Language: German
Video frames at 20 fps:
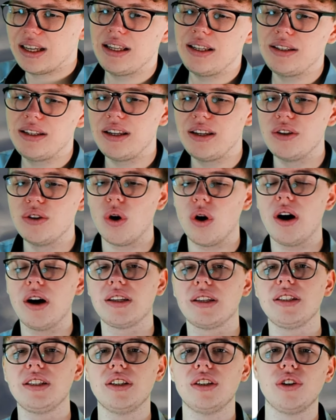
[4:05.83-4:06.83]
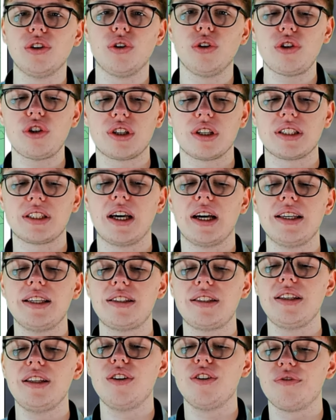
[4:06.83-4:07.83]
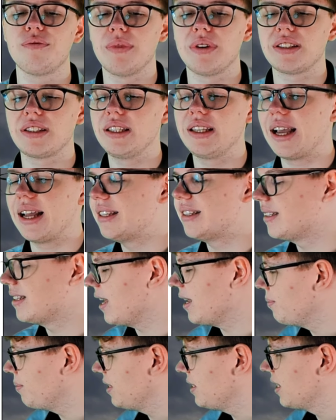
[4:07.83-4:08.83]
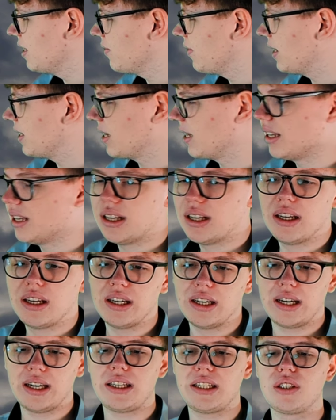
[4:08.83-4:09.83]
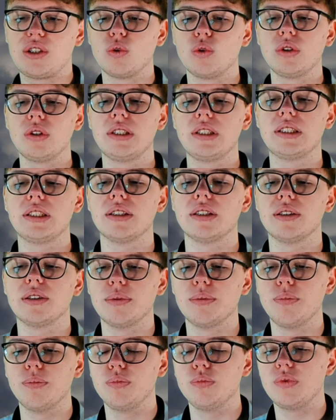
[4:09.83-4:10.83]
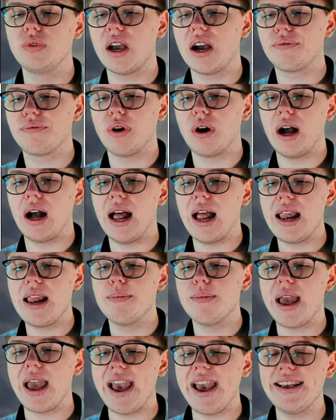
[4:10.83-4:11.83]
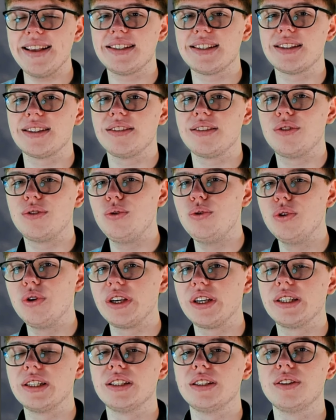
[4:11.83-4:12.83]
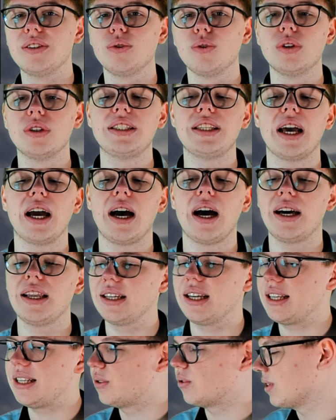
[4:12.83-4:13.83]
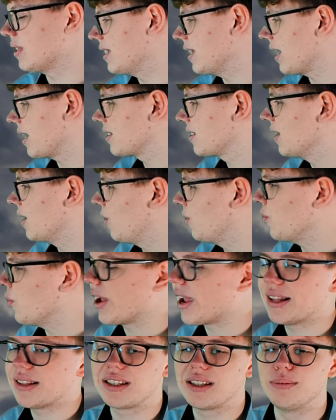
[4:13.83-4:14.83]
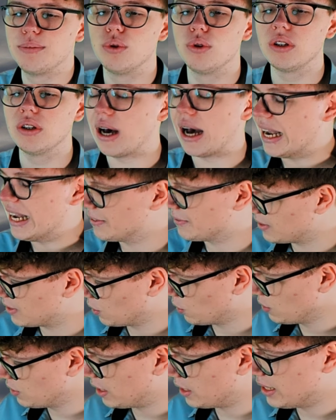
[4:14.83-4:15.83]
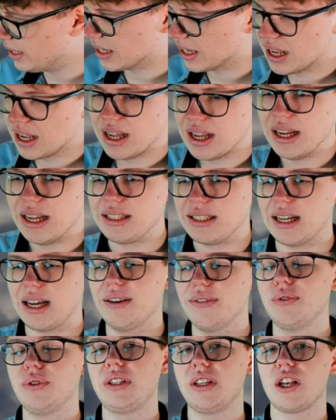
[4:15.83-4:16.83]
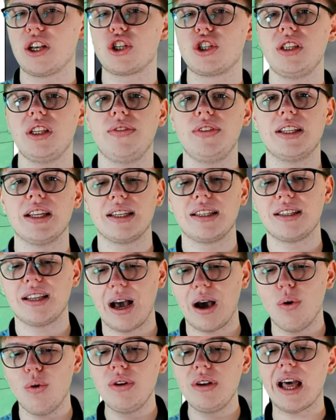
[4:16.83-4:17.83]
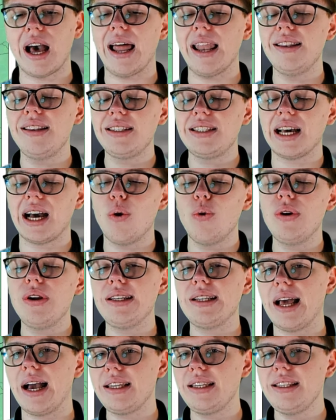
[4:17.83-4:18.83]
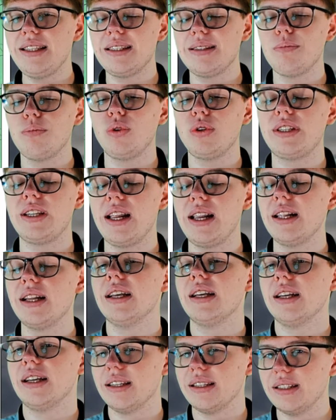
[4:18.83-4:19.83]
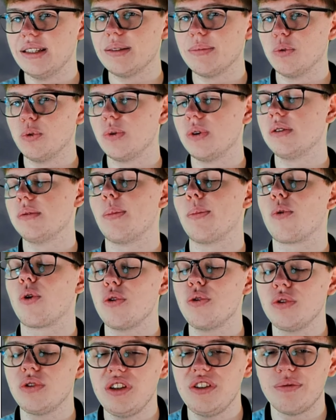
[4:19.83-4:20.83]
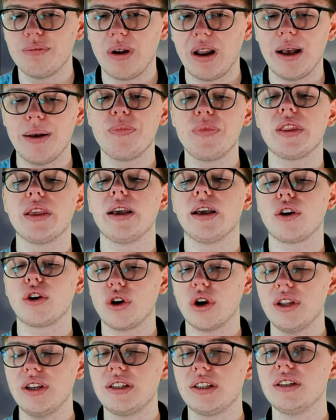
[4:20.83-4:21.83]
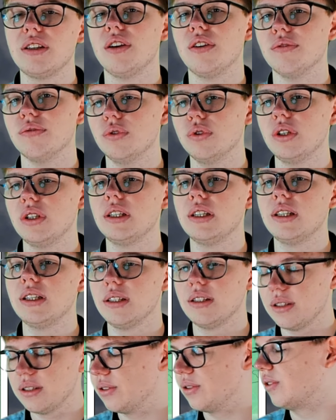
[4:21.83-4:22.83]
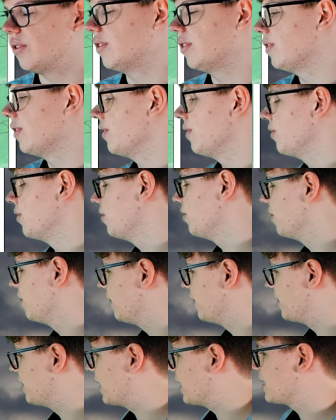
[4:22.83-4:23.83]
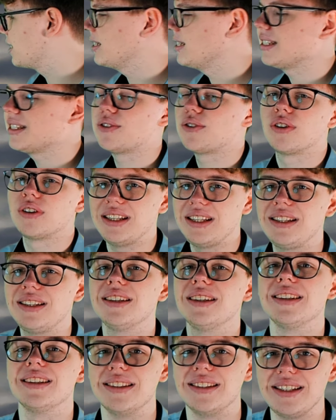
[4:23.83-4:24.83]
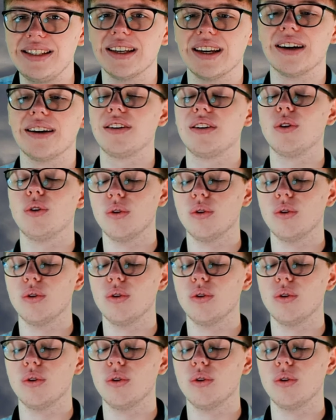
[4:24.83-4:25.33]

in den Norden gerutscht. Das heißt, die Luftmassengrenze ist ein bisschen weiter Richtung, ähm, ja, vor allem Hessen, Thüringen, so in der Art Richtung Sachsen, auch noch Erzgebirge, alles, was darunter liegt. Da wird der Schnee wieder tauen, antauen nach diesem Modell. Ne, da muss man immer im Konjunktiv bleiben. Könnte, würde, das ist noch nicht sicher.